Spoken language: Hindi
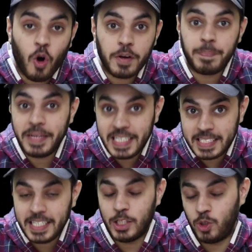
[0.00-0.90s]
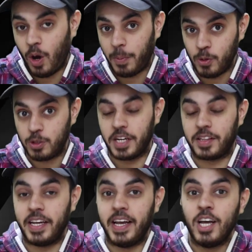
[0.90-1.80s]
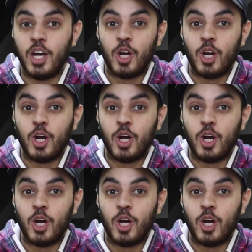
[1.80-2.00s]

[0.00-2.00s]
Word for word: ऑन पीसी जो आप यूज करते हैं